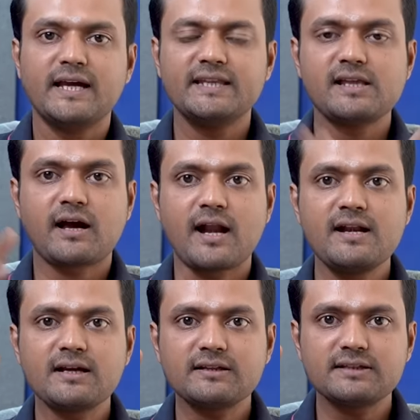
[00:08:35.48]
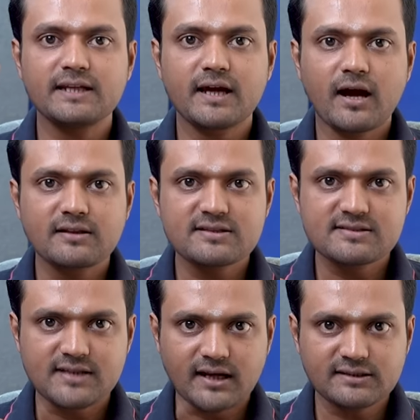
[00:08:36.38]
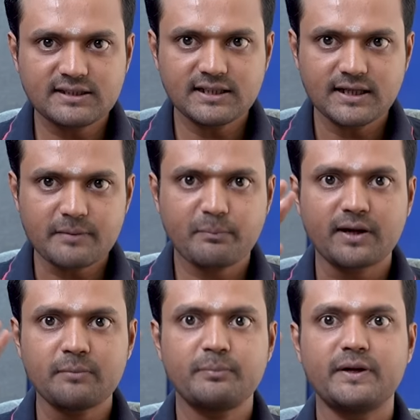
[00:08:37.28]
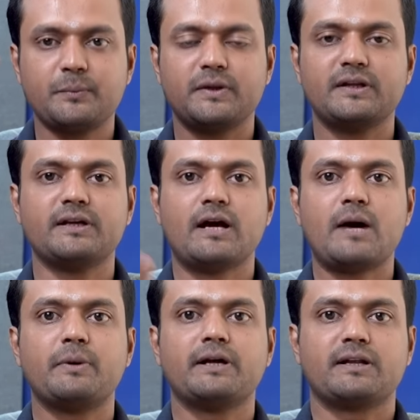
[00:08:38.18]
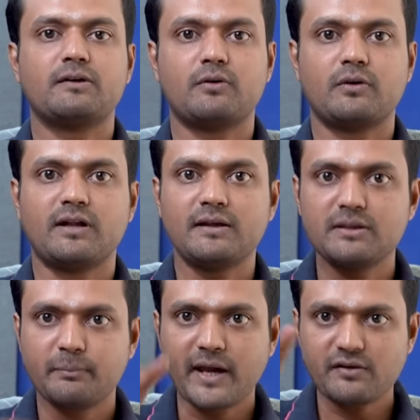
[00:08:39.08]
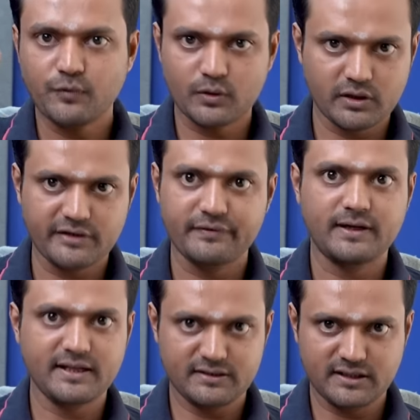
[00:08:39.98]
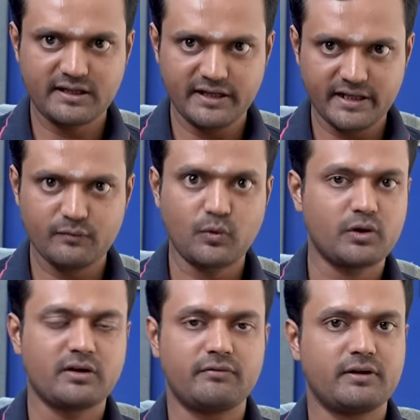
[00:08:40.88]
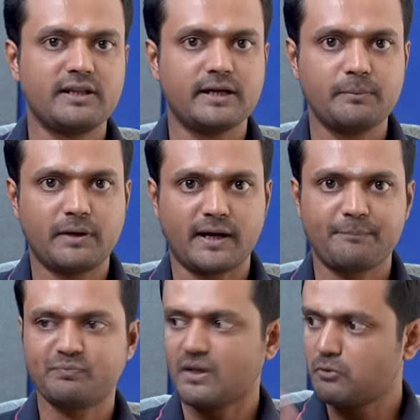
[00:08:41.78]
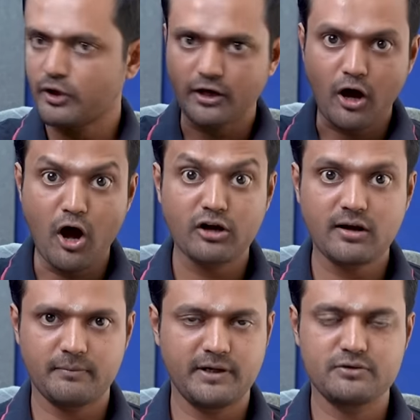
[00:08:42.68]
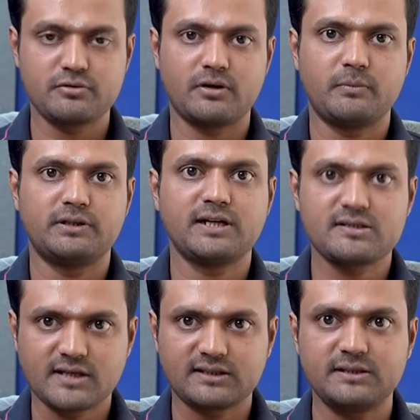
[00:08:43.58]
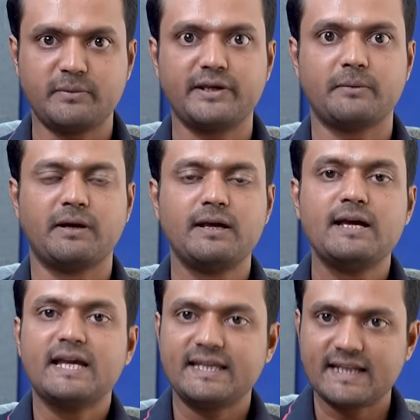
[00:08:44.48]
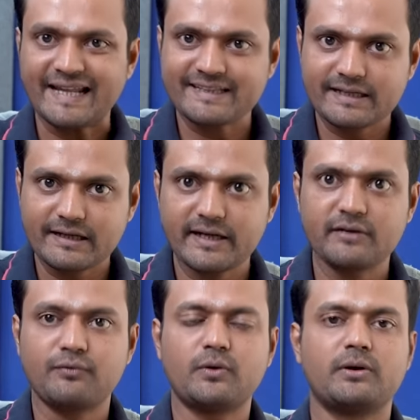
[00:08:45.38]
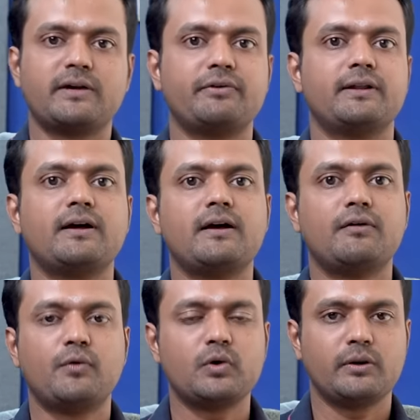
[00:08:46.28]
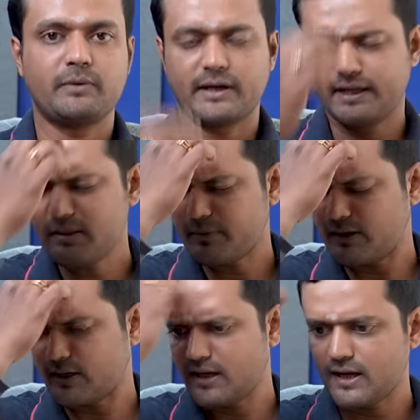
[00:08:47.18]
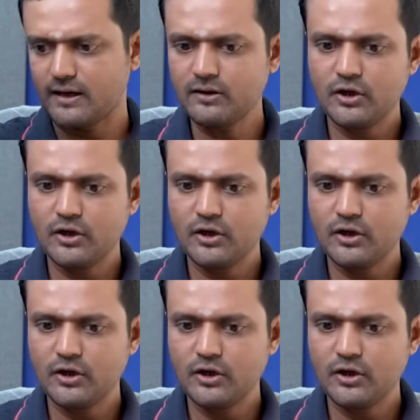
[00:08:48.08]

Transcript: இந்த கண்ணுக்கு தெரியாத சக்திகளை படம் பிடிப்பது அப்படிங்கிறது அவரோட இந்த பேய் ஃபோட்டோகிராஃபியில் இந்த கிரிலியன் ஃபோட்டோகிராஃபியில் தான் எடுப்பாங்க நம்மளுடைய ஆரா அப்படின்னு சொல்கிறோம் பார்த்தீங்களா சக்தி மையம் இதெல்லாம் இந்த கிரிலியன் ஃபோட்டோகிராஃபியில் தான் ஃபோட்டோ எடுப்பாங்க என்ன பண்ணுறாங்கன்னா